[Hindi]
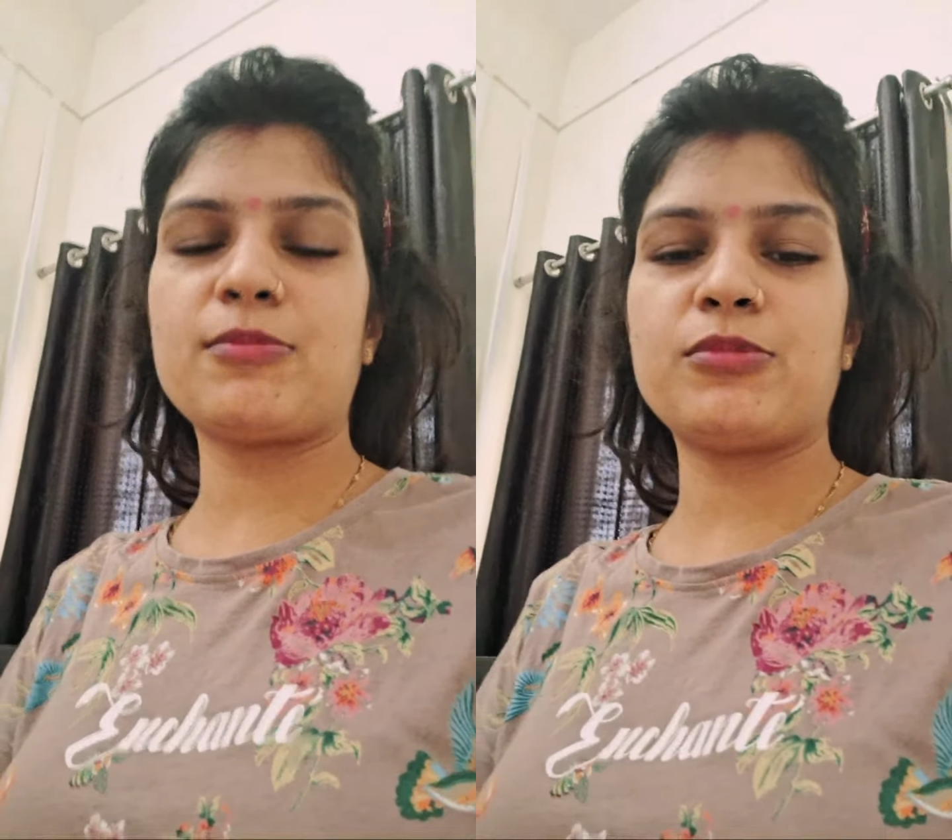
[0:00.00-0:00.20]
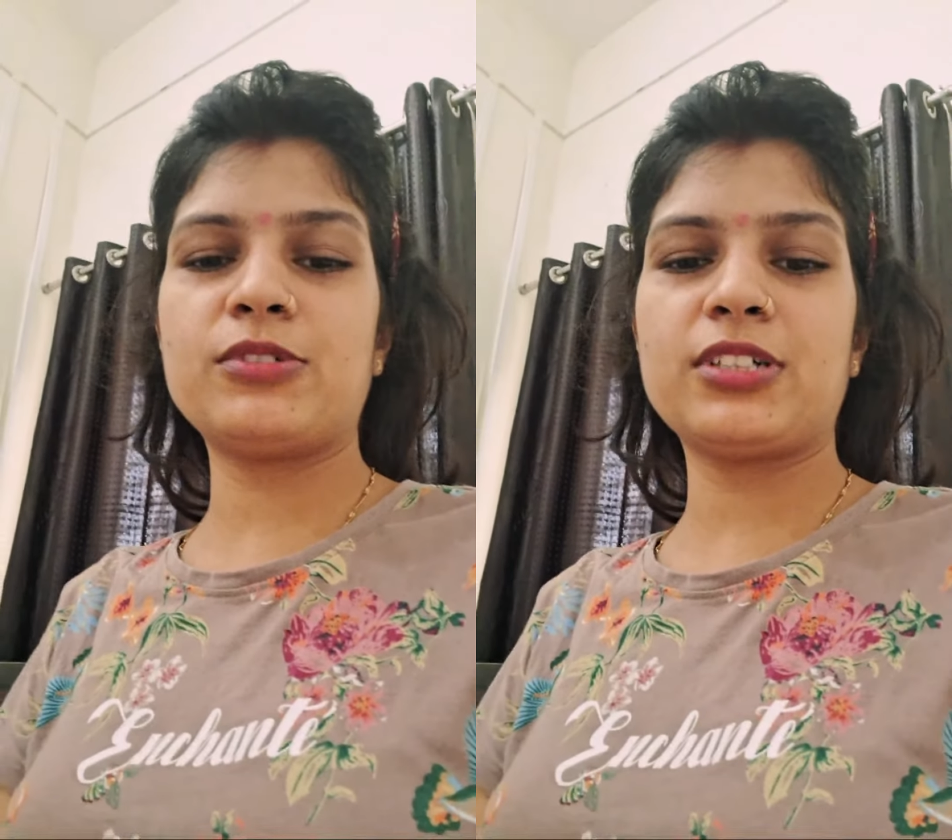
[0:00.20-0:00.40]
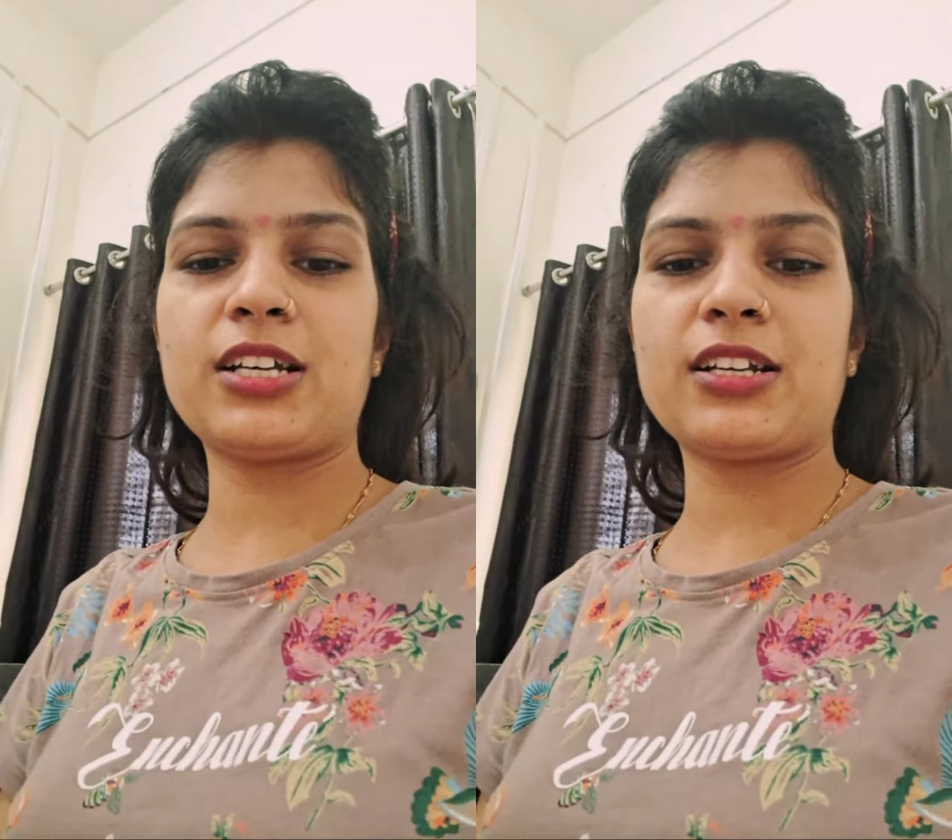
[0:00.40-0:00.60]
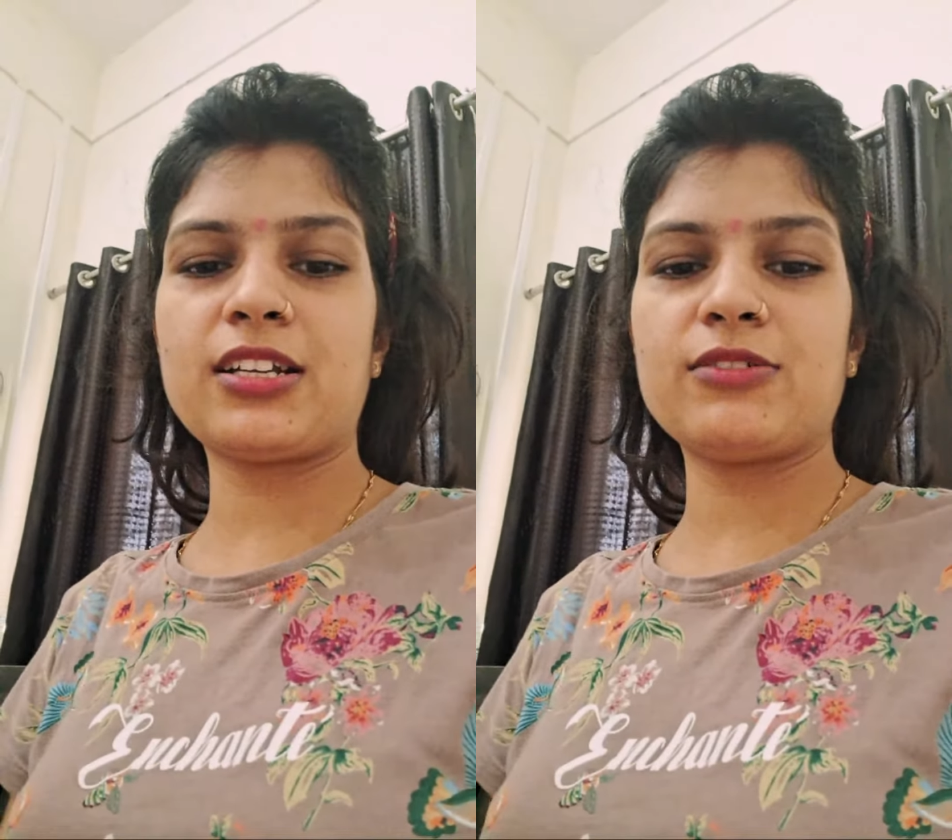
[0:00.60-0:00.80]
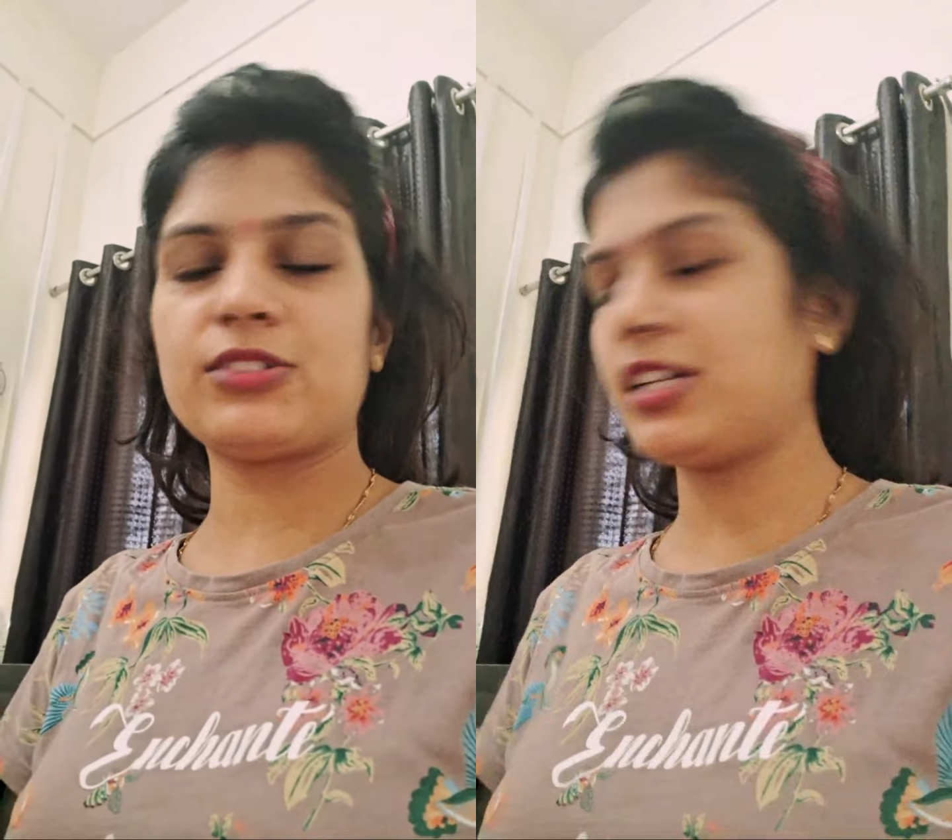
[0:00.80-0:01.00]
सपोर्ट कर रहे
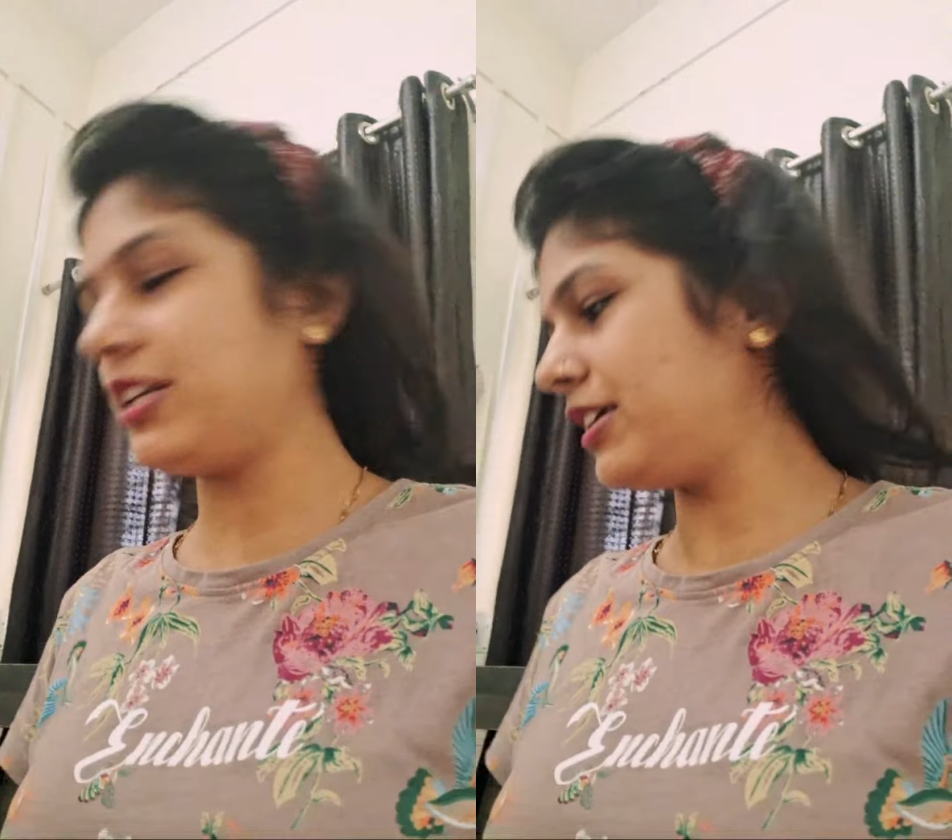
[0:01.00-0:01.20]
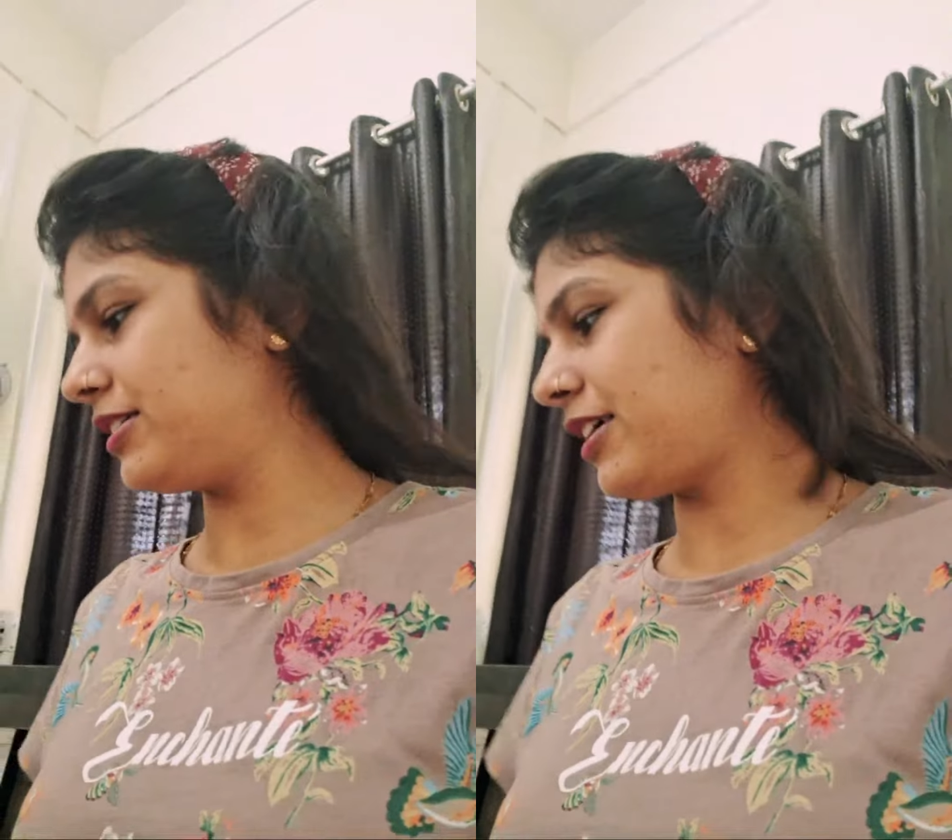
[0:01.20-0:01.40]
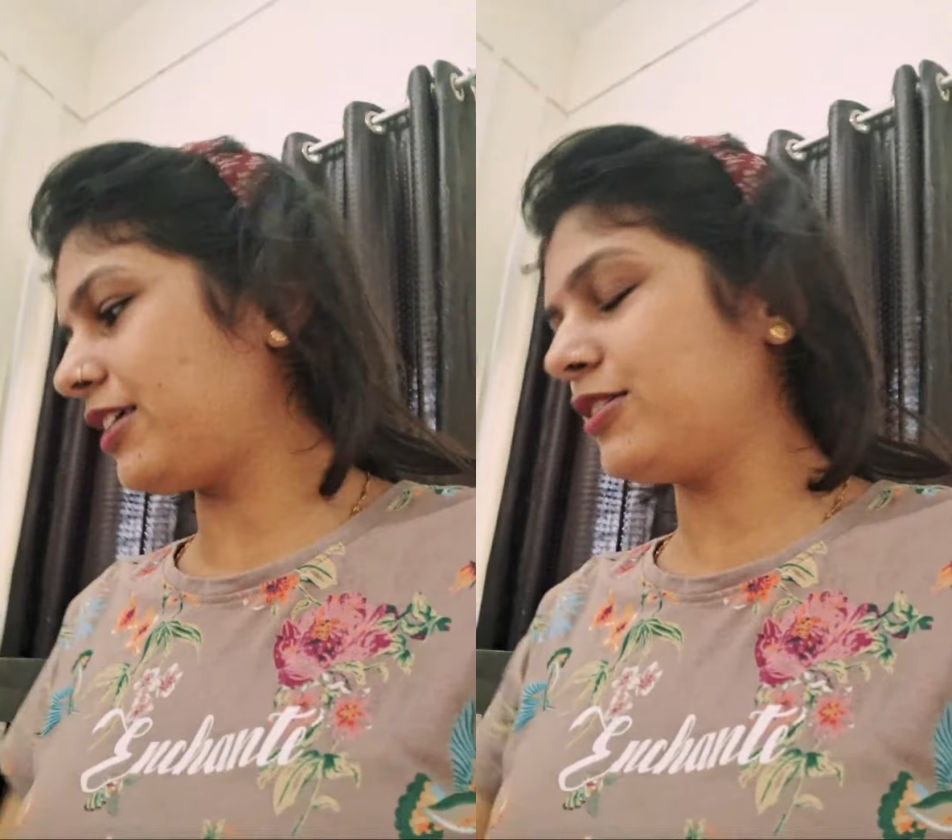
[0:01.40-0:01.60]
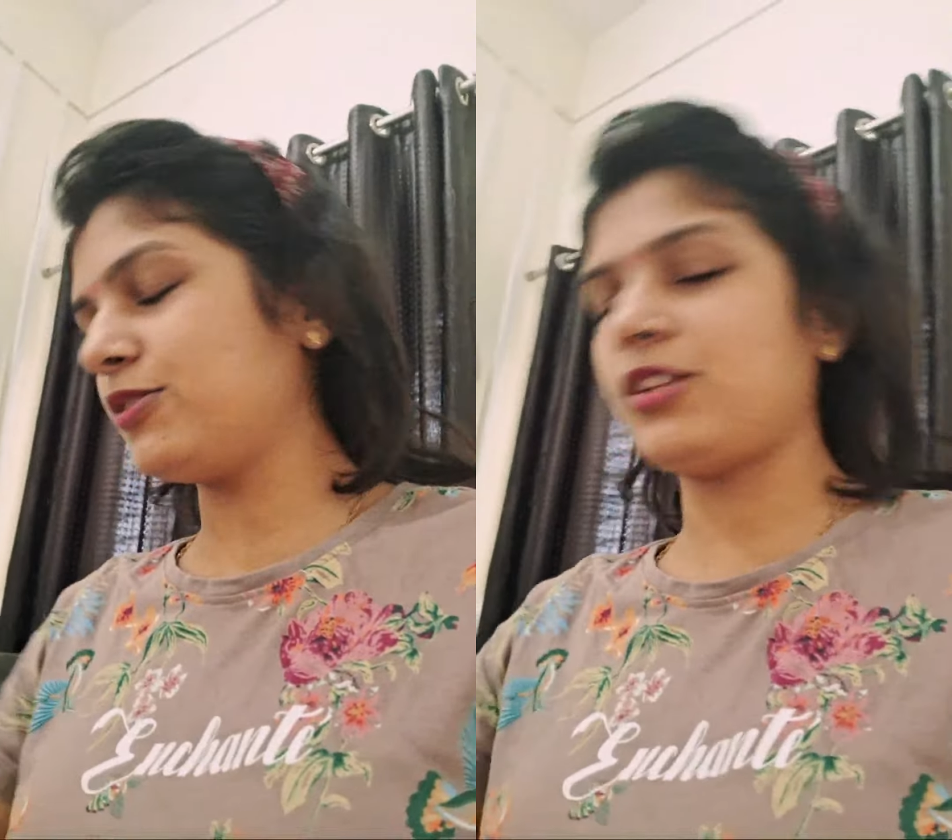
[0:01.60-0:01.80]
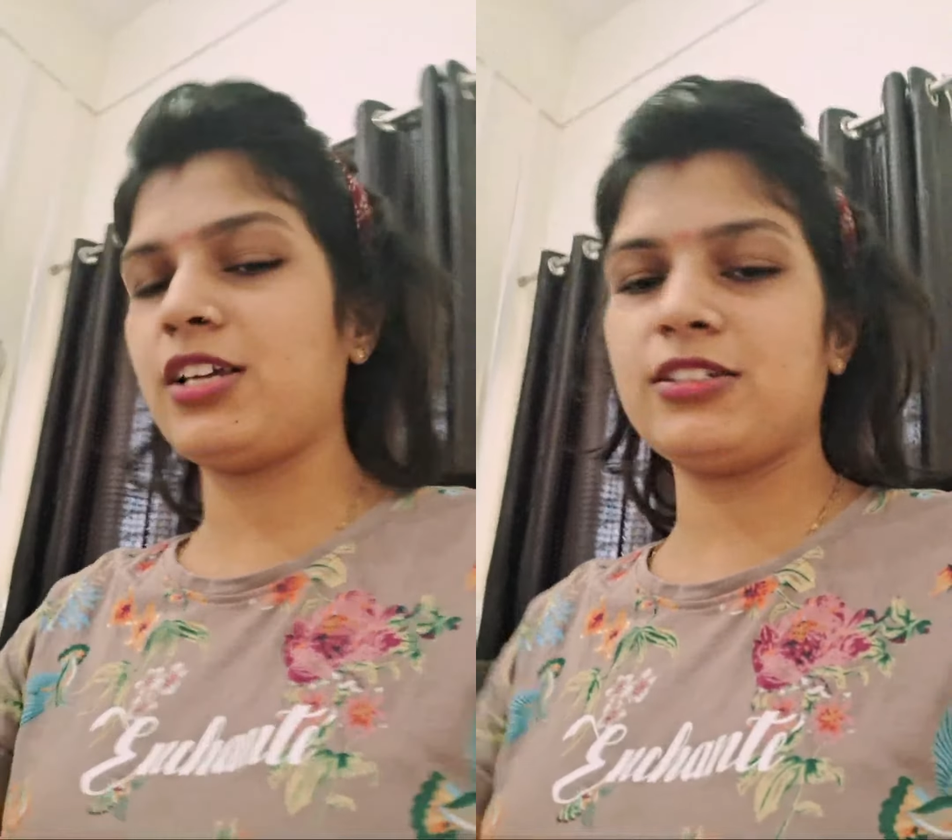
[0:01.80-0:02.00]
हैं उसके लिए थैंक यू
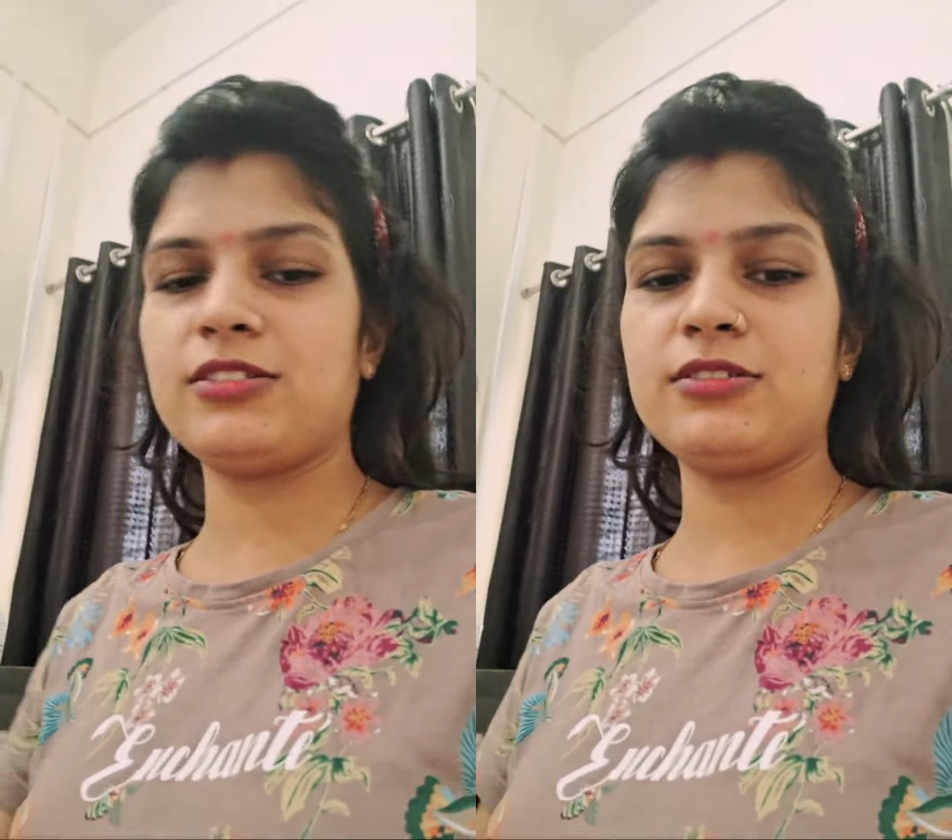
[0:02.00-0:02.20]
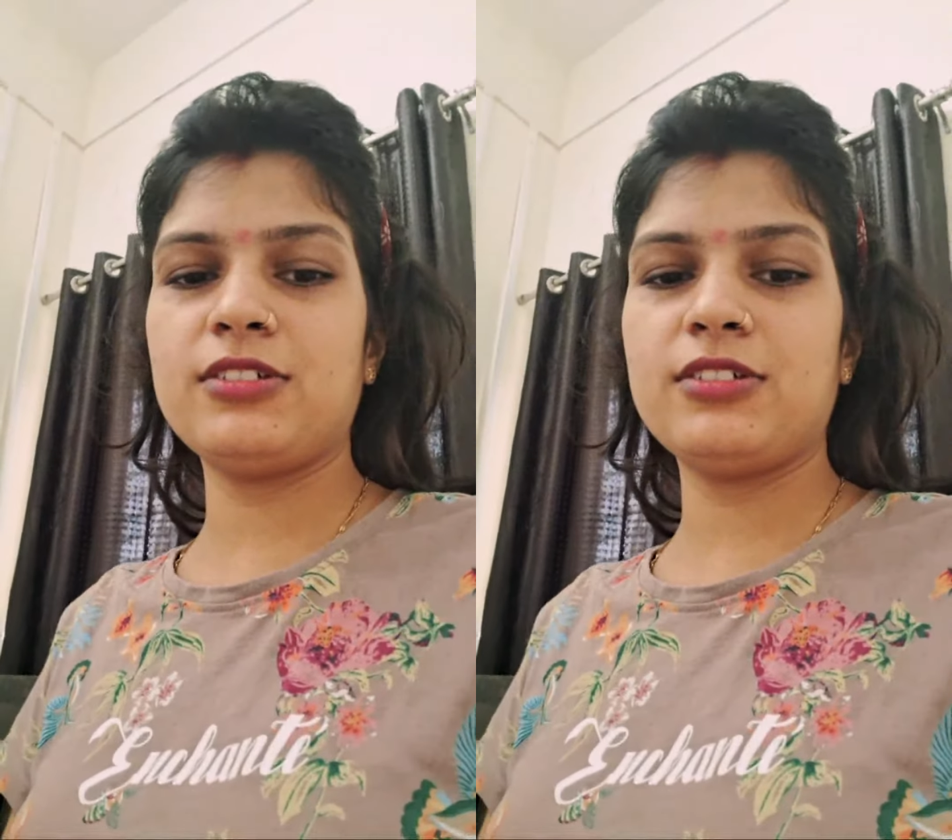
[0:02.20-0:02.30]
थैंक यू